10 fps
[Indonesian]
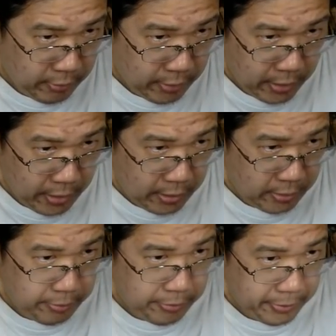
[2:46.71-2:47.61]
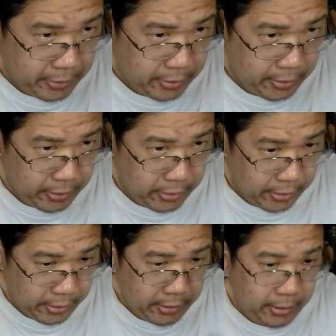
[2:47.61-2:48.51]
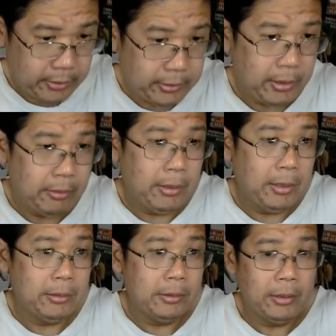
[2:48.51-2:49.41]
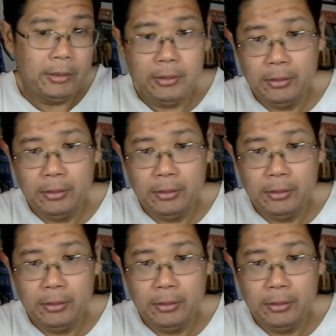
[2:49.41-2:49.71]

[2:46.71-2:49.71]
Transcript: murah tapi packingannya ngasal banget ya